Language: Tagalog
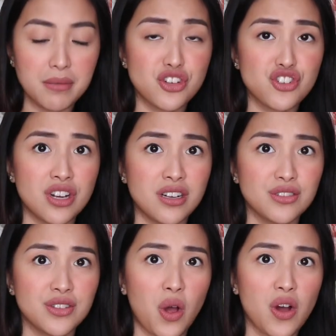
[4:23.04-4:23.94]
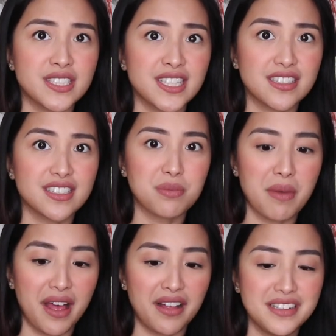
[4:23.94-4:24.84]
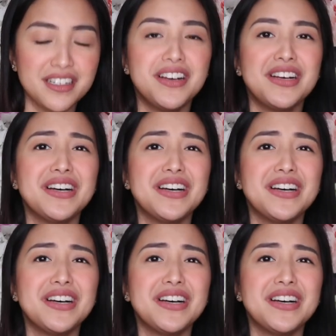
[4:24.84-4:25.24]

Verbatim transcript: naman siyang toxic smell.